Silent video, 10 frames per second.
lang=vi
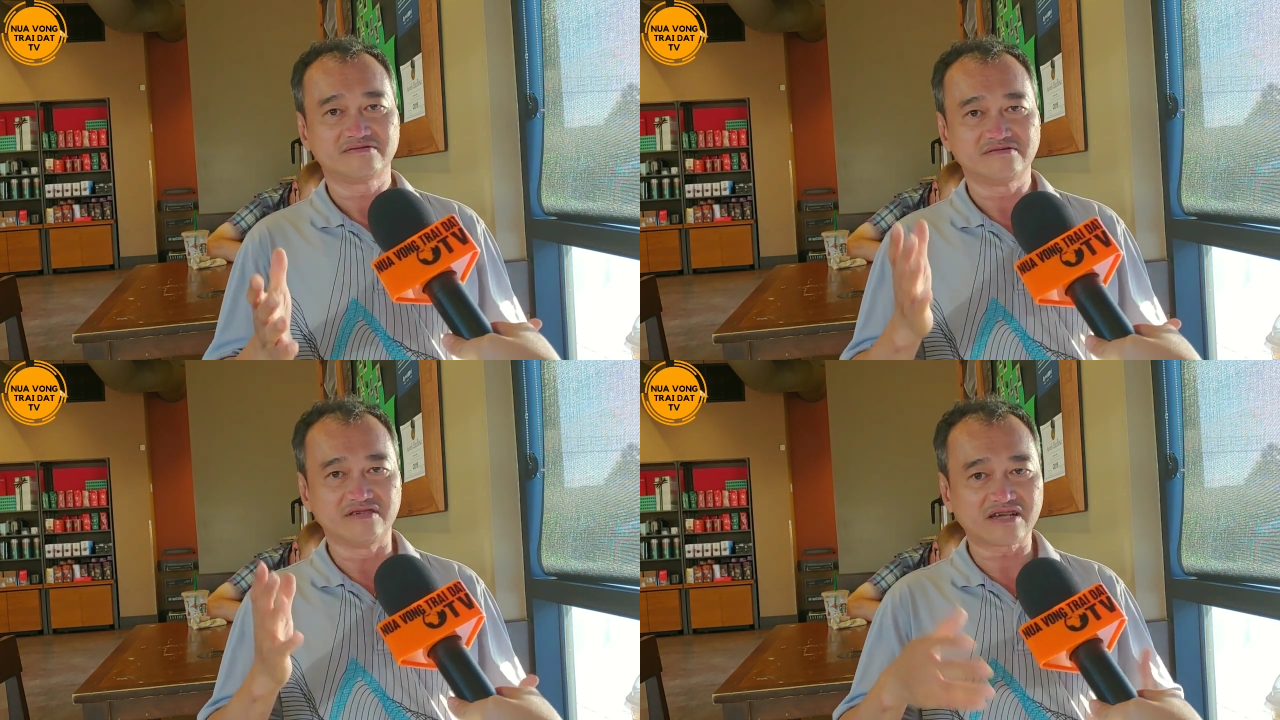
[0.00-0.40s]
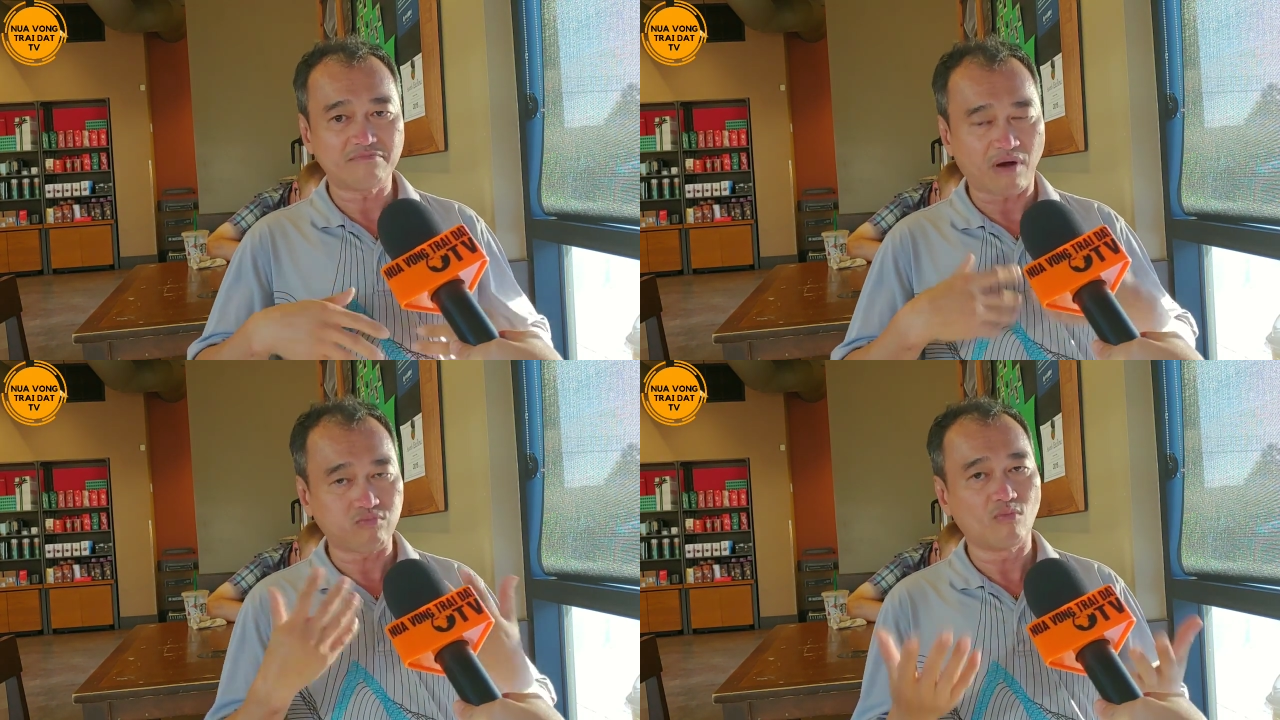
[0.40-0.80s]
những cái
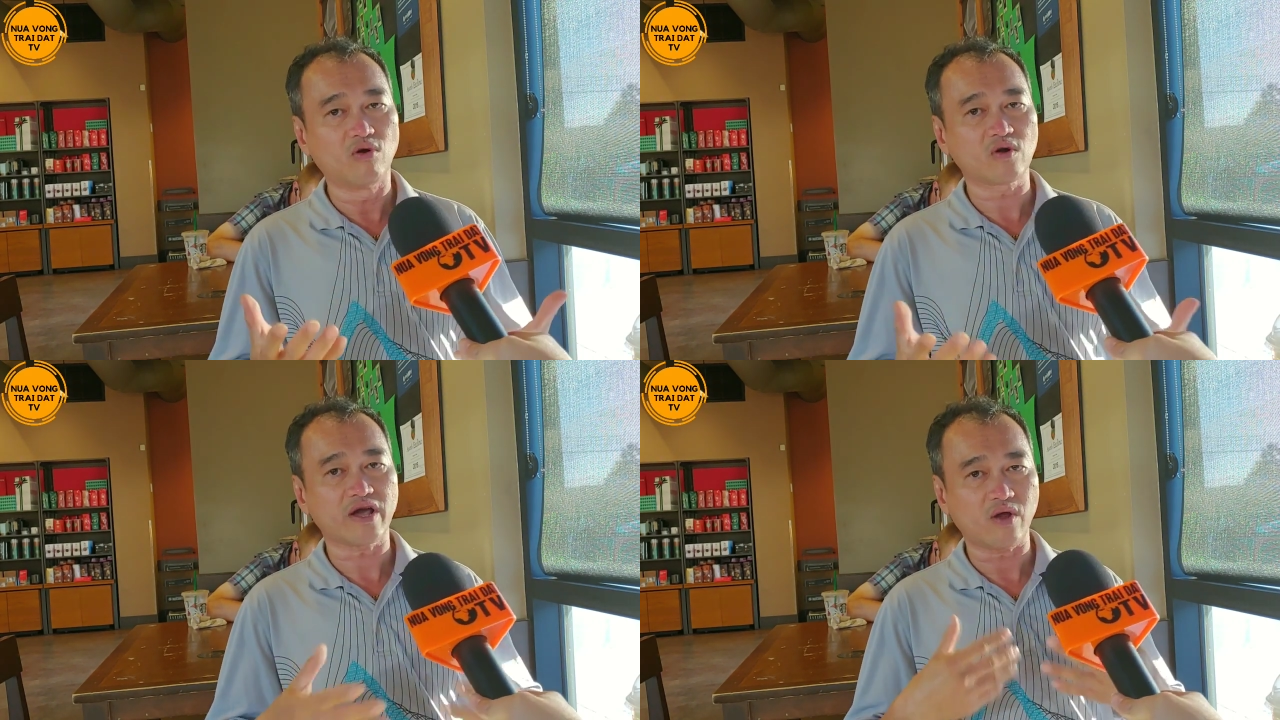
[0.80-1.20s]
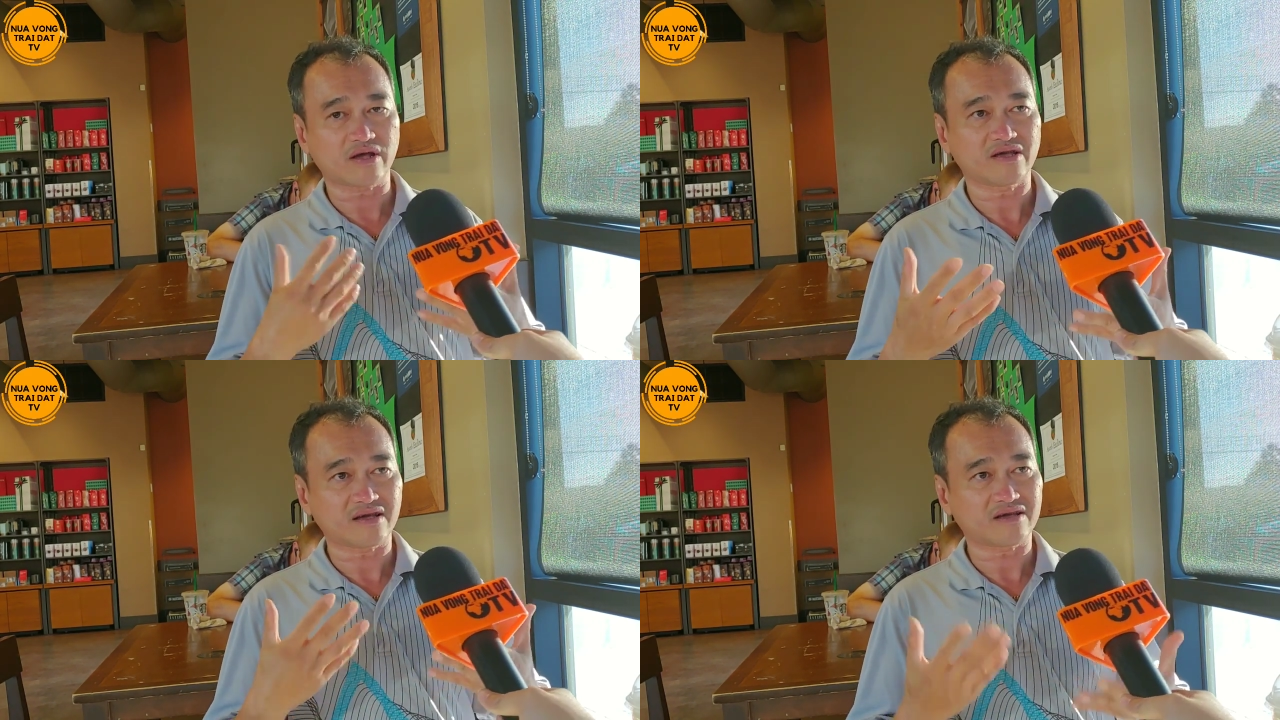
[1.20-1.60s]
mong muốn, cái,
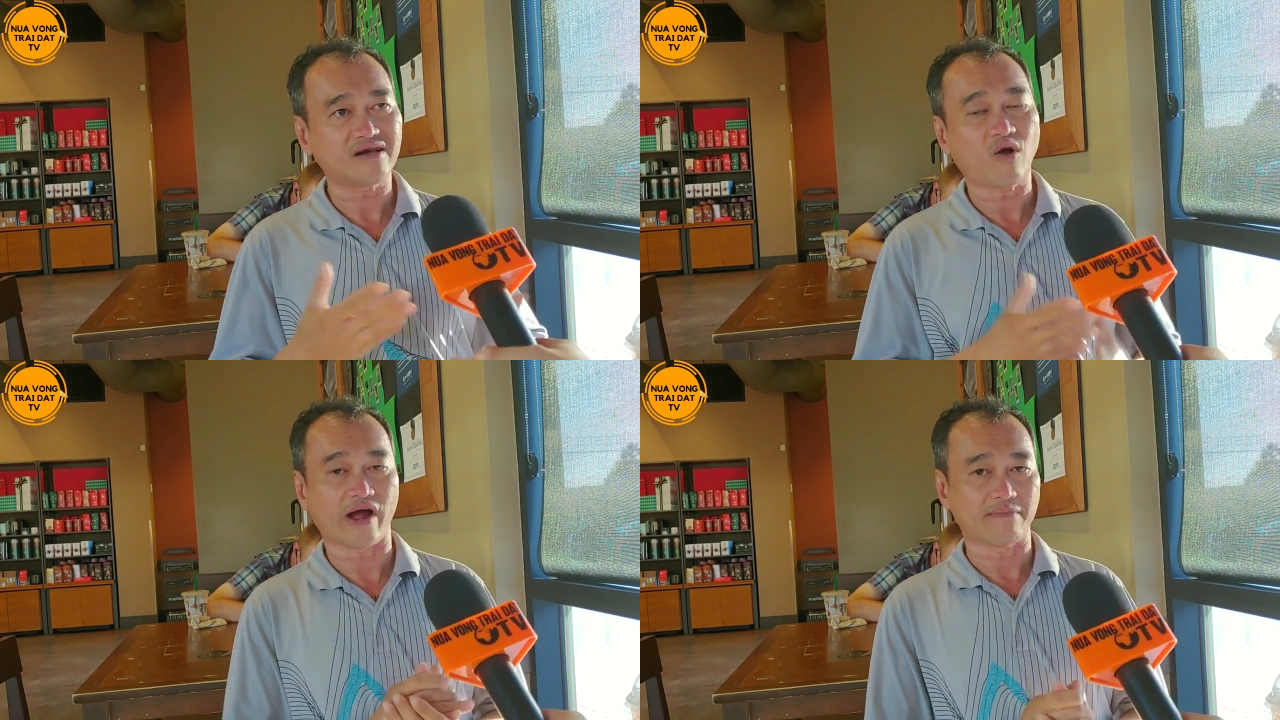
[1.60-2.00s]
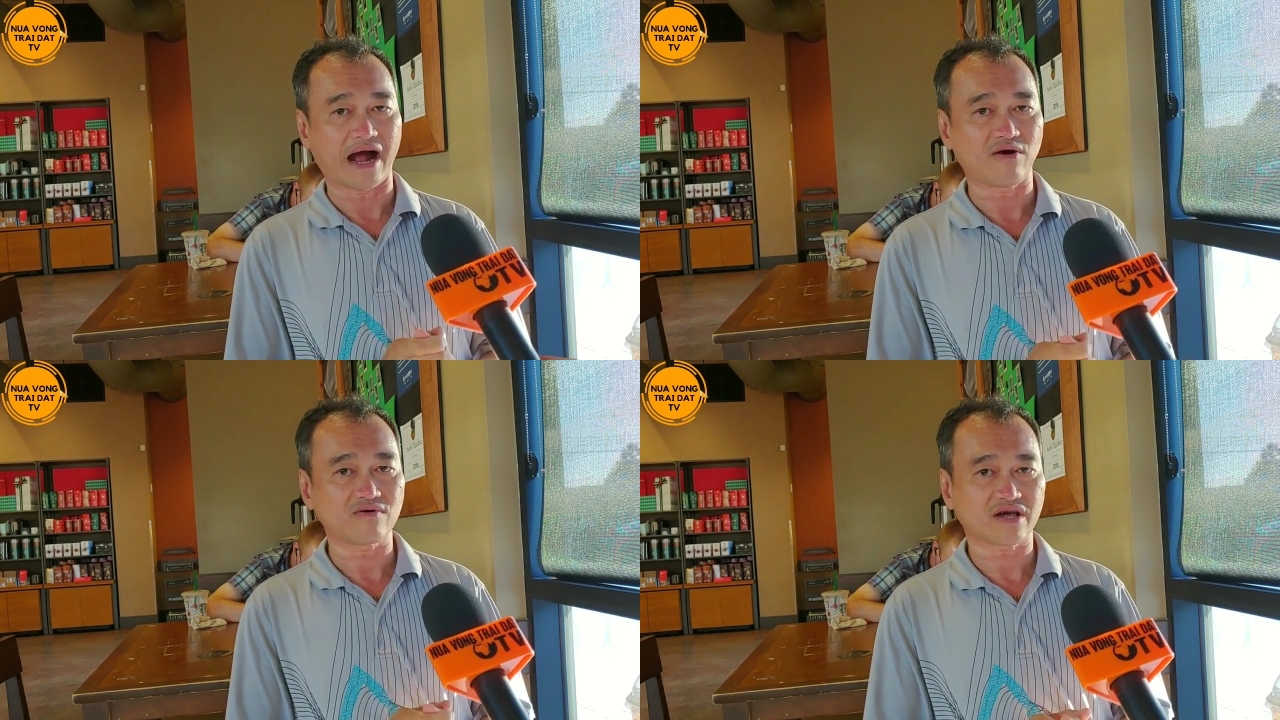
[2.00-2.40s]
cái, cái, cái hoài
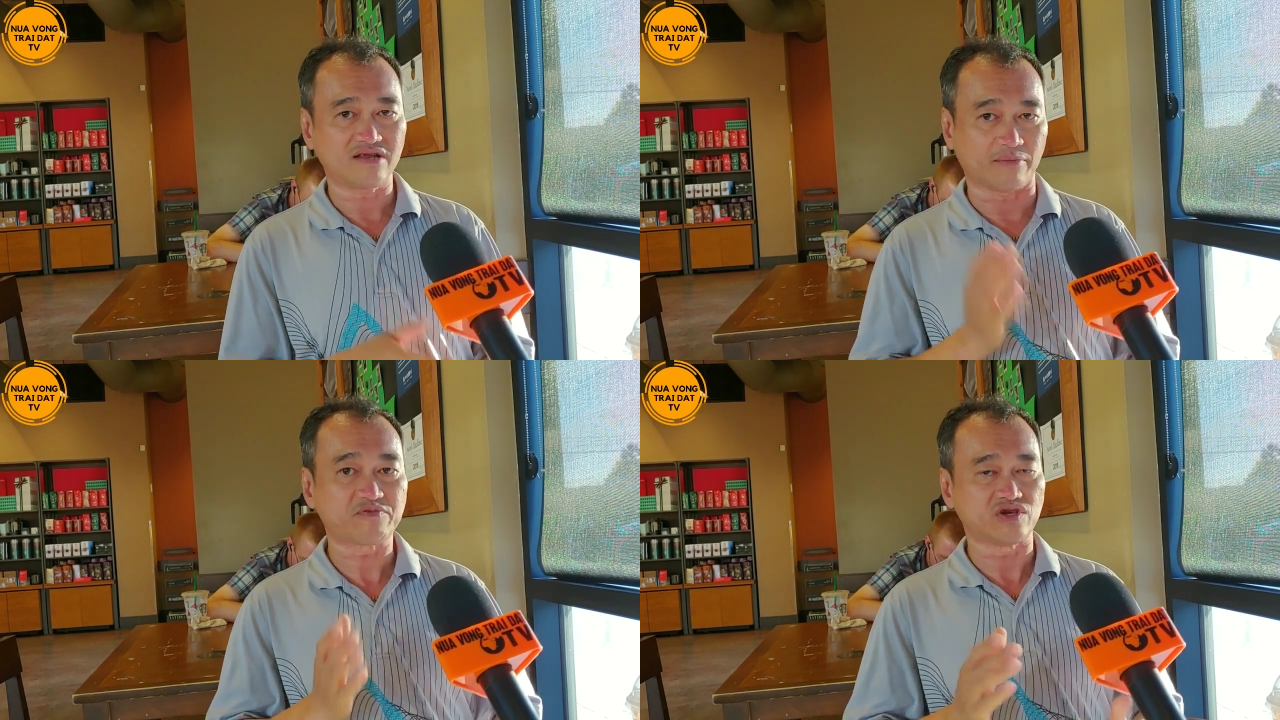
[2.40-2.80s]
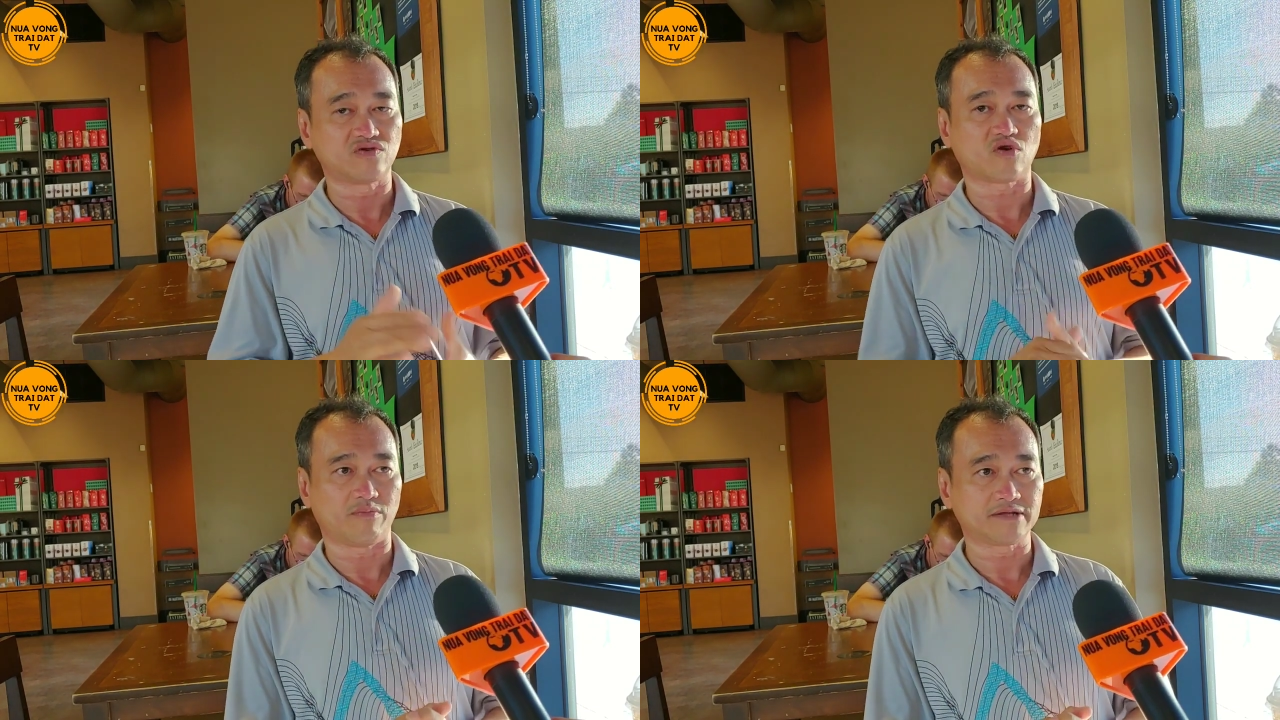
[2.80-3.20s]
bão, cái lập
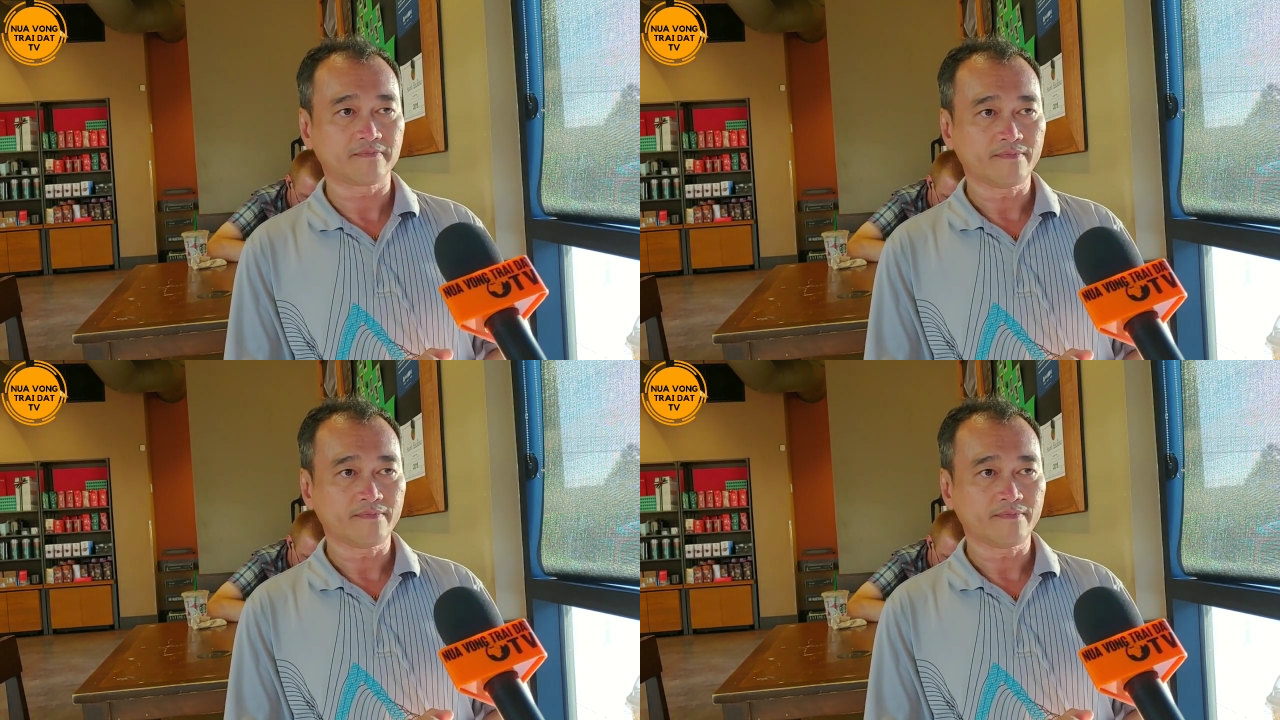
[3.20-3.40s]
trường của mình.